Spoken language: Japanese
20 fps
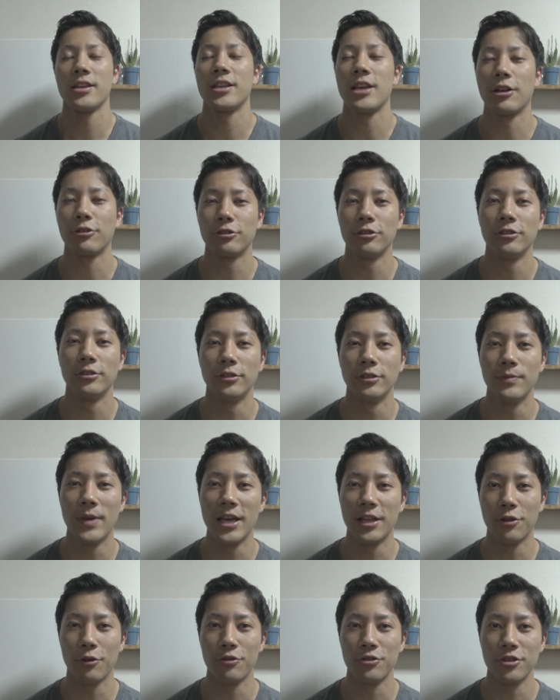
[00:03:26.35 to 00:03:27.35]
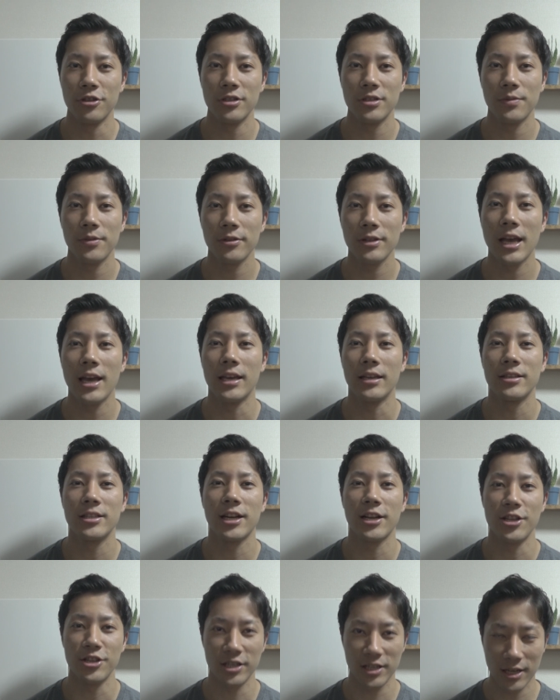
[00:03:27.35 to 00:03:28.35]
100m11 秒台
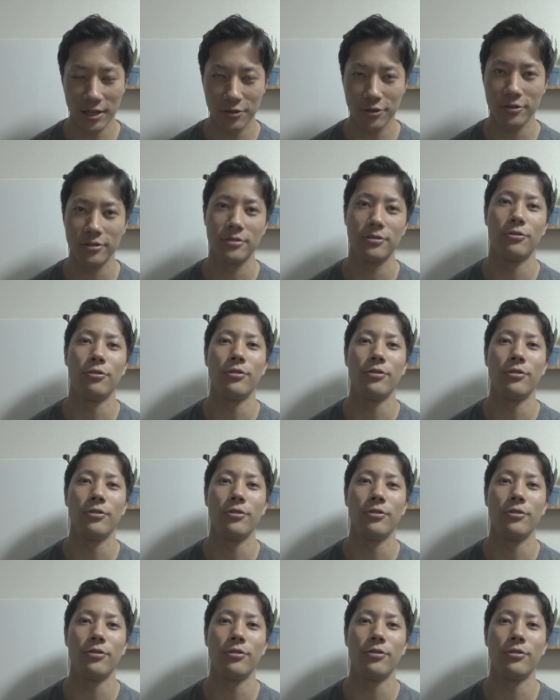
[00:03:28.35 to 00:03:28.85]
チャレンジ各